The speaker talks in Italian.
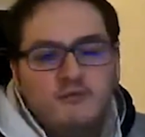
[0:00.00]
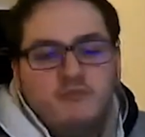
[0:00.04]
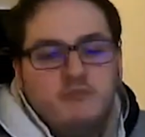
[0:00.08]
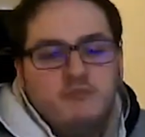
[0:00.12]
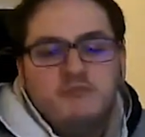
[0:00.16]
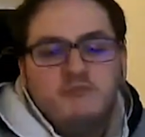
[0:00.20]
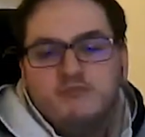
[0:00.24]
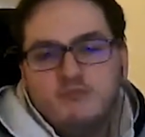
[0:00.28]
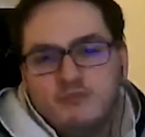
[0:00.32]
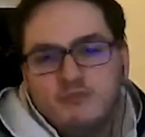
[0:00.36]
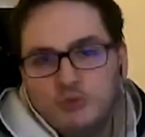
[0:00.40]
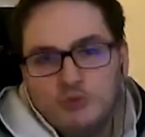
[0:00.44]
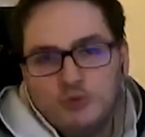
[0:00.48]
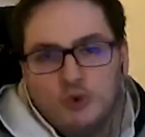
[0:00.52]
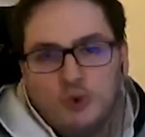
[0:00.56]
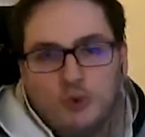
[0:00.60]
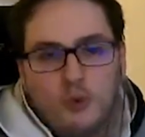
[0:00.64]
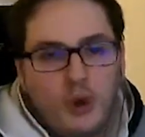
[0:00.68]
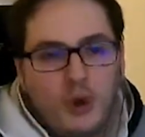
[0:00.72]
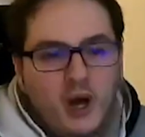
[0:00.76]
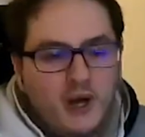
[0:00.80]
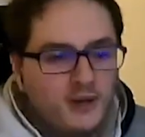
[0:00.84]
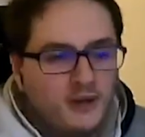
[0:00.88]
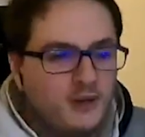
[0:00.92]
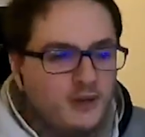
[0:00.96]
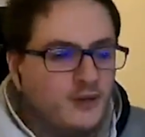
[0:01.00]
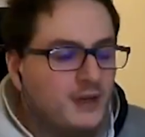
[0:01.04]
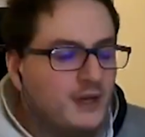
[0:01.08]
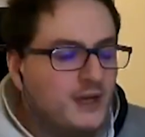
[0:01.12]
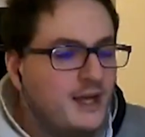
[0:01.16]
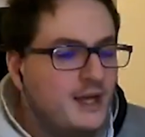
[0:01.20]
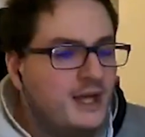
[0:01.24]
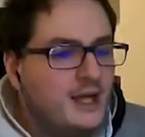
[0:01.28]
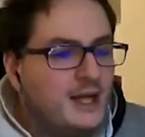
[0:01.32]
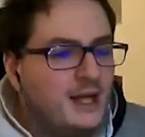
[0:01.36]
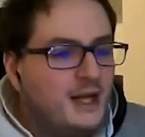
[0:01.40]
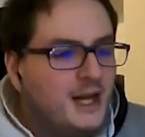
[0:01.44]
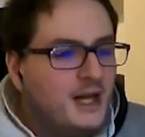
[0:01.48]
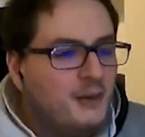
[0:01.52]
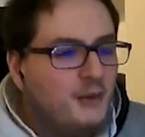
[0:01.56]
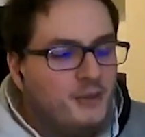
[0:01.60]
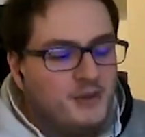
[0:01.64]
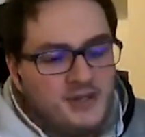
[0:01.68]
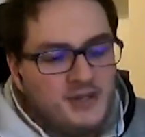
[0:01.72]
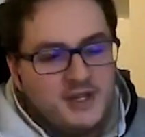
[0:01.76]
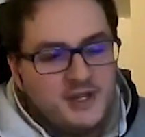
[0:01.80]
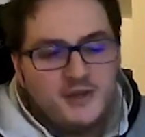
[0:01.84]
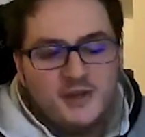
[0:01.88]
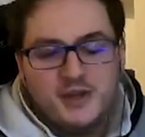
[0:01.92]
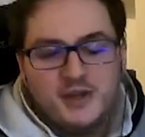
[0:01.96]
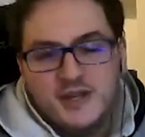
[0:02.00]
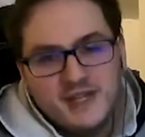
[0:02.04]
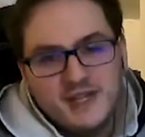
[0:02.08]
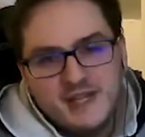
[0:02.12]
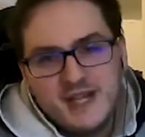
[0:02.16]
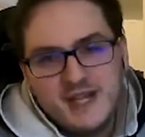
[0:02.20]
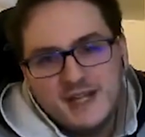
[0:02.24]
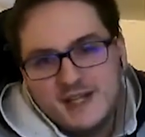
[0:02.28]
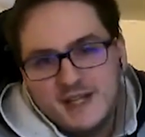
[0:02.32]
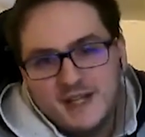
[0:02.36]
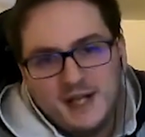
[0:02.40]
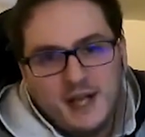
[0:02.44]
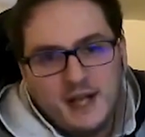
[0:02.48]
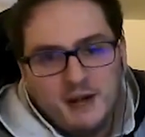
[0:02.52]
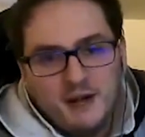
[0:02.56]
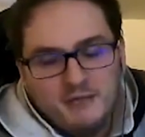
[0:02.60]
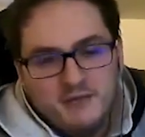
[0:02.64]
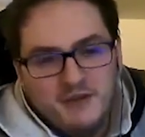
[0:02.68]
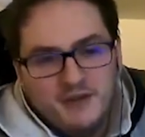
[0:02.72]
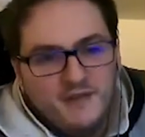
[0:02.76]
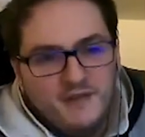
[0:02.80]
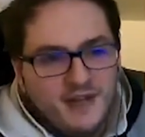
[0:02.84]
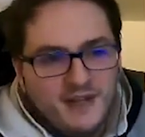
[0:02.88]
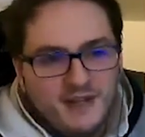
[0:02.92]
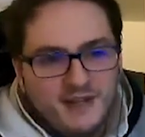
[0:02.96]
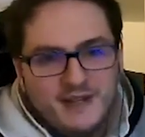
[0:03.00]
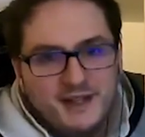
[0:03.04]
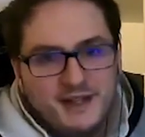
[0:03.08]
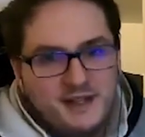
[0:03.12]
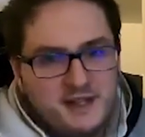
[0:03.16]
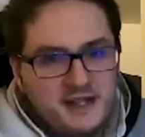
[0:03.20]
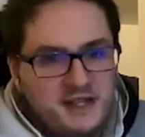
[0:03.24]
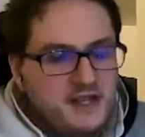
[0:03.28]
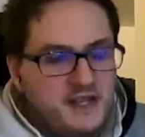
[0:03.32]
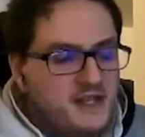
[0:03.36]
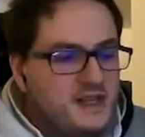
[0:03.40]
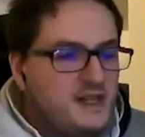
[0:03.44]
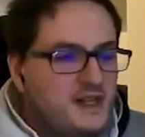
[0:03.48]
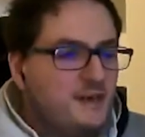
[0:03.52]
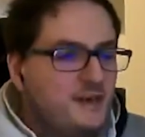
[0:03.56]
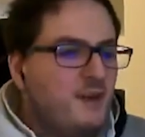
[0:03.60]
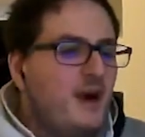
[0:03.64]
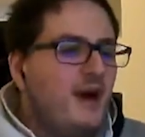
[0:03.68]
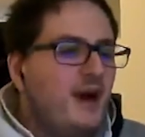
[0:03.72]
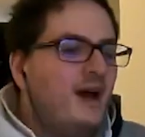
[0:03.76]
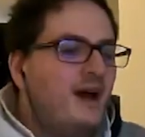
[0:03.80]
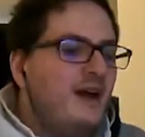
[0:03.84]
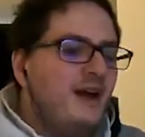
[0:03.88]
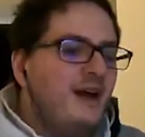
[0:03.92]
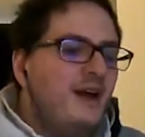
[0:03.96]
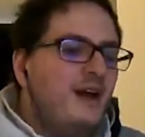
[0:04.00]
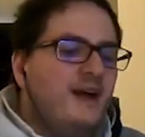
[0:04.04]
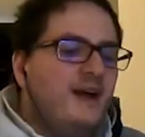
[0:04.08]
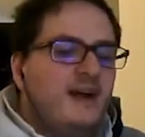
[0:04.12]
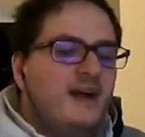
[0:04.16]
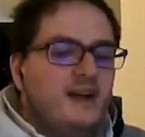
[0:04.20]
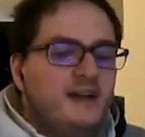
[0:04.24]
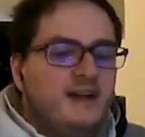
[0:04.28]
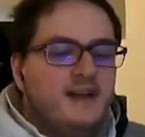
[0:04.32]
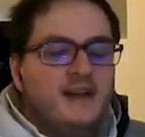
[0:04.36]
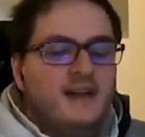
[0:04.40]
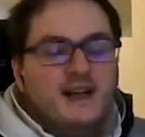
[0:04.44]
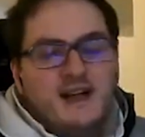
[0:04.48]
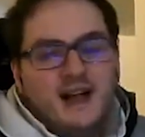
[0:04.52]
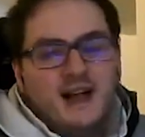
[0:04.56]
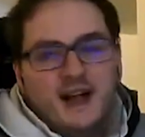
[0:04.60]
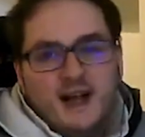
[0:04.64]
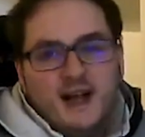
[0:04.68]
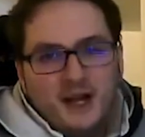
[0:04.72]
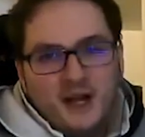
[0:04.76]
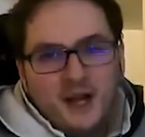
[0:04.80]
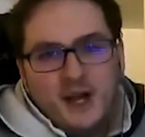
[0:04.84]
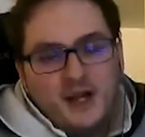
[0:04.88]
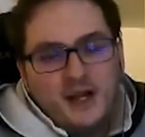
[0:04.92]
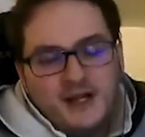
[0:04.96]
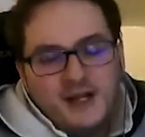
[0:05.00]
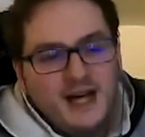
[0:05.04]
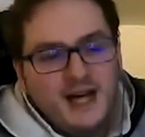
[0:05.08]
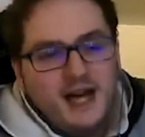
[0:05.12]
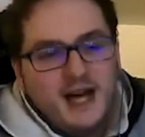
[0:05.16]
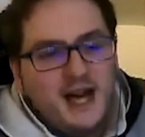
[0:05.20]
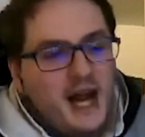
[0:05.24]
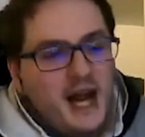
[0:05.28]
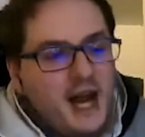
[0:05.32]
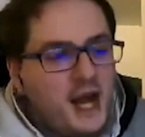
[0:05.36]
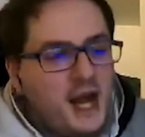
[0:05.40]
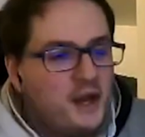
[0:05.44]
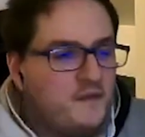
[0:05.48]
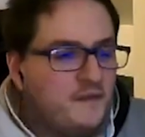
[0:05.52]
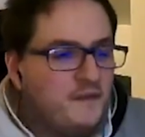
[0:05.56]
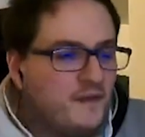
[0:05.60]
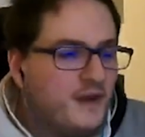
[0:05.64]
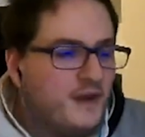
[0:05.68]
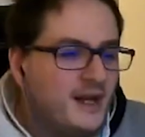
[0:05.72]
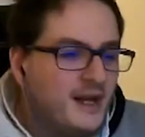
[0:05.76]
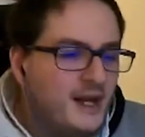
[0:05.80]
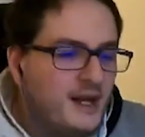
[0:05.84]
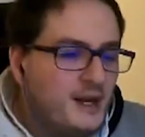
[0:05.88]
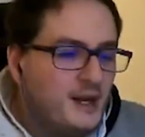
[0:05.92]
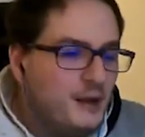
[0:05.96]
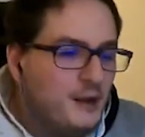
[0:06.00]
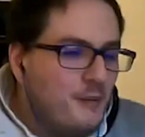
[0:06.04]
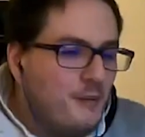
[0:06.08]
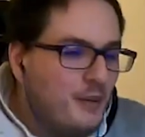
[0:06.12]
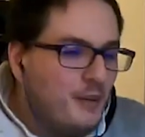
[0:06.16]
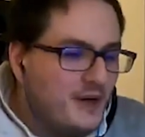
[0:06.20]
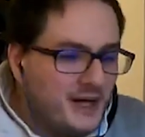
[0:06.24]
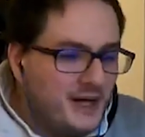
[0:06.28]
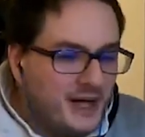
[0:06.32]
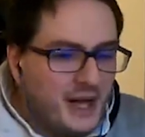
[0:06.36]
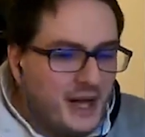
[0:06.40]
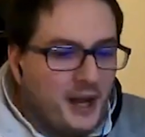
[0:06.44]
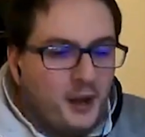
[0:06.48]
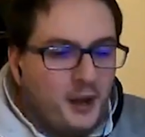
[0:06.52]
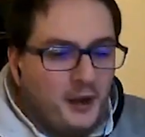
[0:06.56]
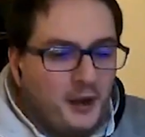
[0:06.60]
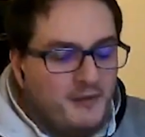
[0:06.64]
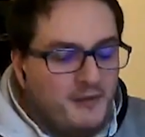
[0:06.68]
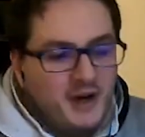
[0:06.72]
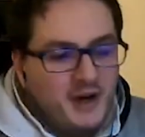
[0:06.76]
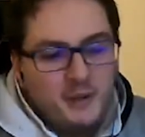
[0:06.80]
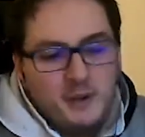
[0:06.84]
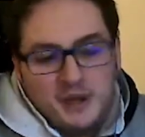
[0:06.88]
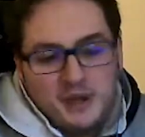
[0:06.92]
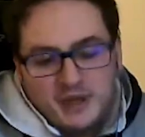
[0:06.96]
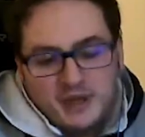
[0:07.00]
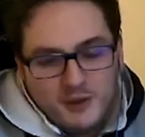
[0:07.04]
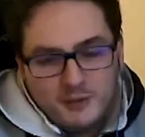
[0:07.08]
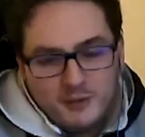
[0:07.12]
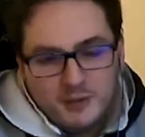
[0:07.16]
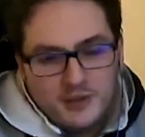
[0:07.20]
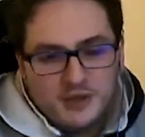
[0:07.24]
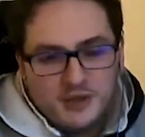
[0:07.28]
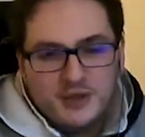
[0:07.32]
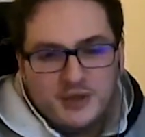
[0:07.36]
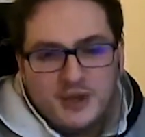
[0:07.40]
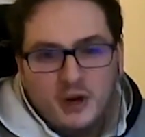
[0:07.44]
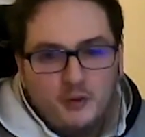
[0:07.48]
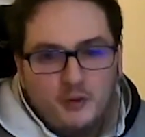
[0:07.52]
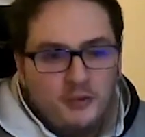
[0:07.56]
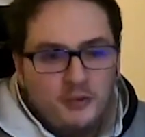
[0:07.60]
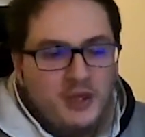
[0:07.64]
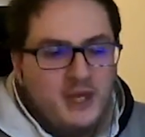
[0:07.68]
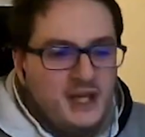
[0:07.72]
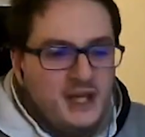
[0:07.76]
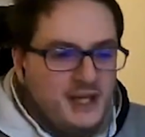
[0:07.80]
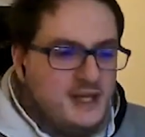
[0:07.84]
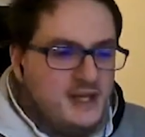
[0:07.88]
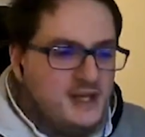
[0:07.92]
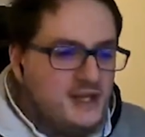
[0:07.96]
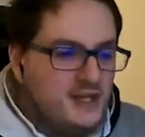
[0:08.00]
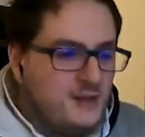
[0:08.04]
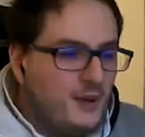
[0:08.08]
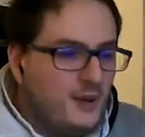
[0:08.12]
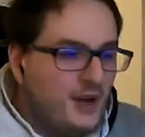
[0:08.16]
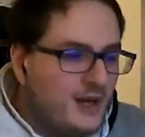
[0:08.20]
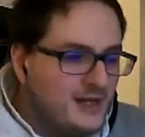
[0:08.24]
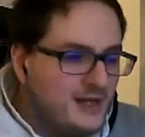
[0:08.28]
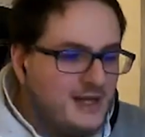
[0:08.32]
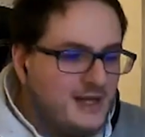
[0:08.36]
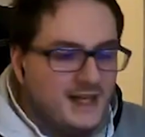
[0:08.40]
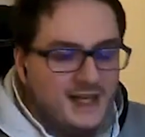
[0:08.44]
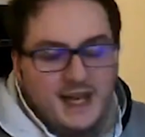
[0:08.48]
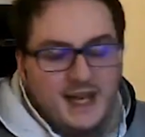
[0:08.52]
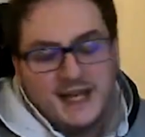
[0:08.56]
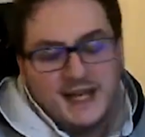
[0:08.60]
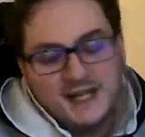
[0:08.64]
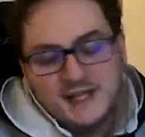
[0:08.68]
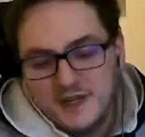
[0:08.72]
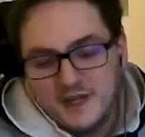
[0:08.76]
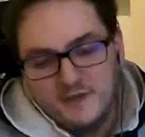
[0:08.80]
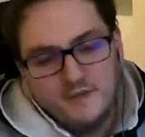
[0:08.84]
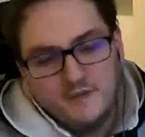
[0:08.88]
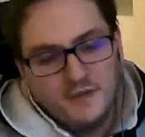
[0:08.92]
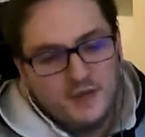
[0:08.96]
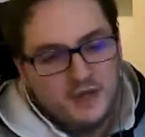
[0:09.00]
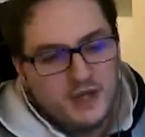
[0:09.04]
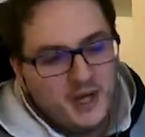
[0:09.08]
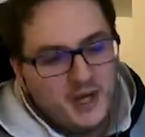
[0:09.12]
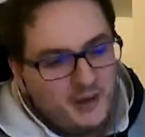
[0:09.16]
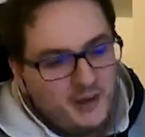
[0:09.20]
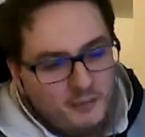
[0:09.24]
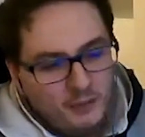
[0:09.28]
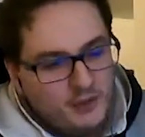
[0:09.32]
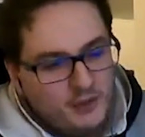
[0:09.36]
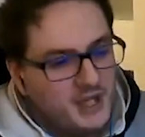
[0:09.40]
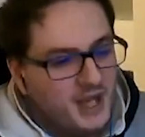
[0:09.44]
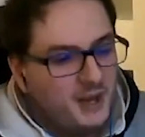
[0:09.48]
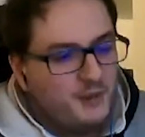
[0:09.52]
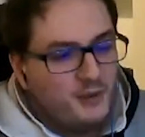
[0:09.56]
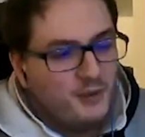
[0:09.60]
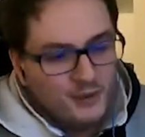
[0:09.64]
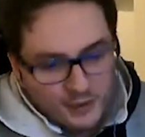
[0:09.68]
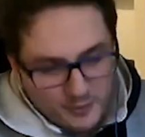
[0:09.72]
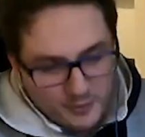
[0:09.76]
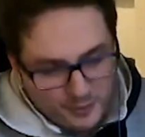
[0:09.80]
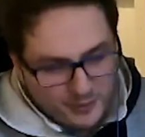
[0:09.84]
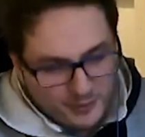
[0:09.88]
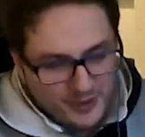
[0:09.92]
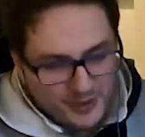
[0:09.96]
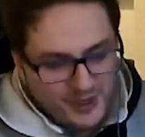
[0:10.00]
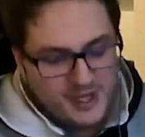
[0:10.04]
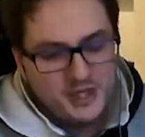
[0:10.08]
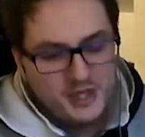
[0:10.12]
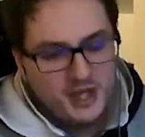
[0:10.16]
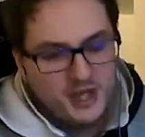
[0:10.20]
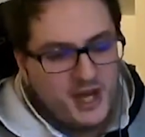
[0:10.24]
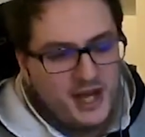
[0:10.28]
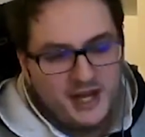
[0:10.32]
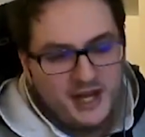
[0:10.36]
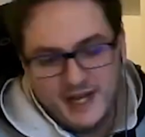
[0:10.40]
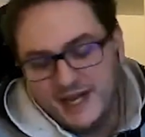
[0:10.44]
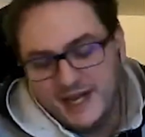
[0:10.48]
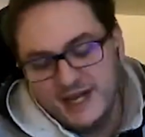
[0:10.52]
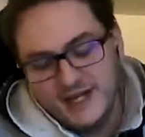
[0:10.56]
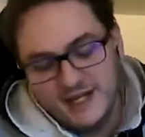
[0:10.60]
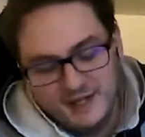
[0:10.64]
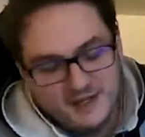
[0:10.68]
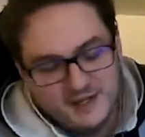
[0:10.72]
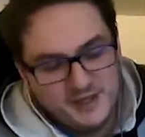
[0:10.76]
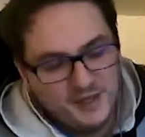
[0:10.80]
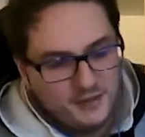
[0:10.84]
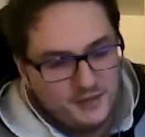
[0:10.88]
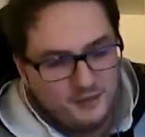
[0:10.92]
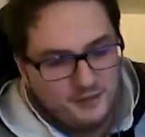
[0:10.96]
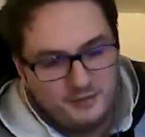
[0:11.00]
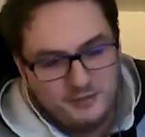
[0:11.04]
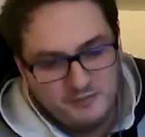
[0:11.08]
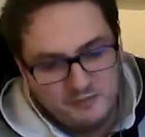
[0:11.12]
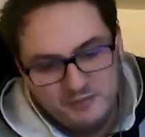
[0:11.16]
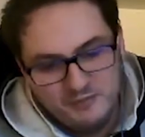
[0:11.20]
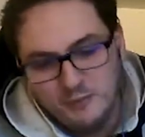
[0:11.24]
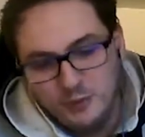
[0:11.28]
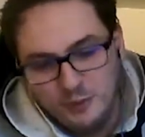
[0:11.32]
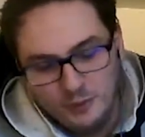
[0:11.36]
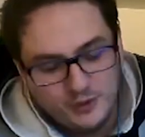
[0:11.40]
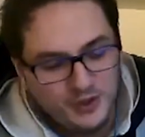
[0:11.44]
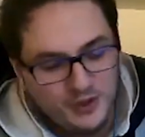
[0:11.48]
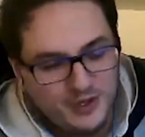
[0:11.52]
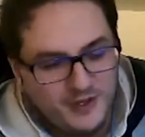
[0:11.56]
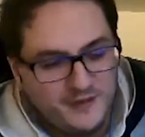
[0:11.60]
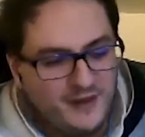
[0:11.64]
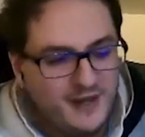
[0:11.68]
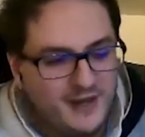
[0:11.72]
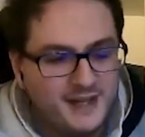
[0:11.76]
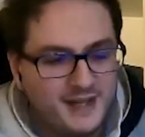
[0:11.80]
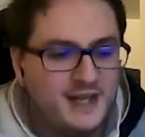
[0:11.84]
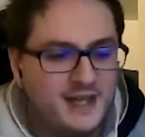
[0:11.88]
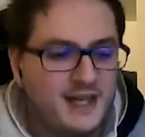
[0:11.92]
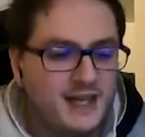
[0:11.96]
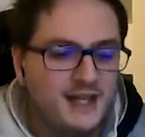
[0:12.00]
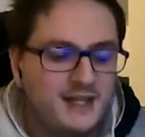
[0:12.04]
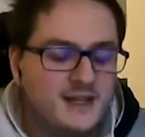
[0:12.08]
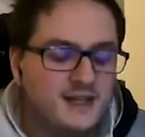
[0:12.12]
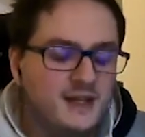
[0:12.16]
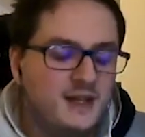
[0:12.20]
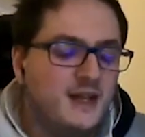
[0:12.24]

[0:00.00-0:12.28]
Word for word: tutto quanto. La prestazione di sé è stata divertentissima nella, nella live perché è veramente una persona umilissima. Zelgaris invece l'ha buttata molto più in caciara ed è stato molto divertente.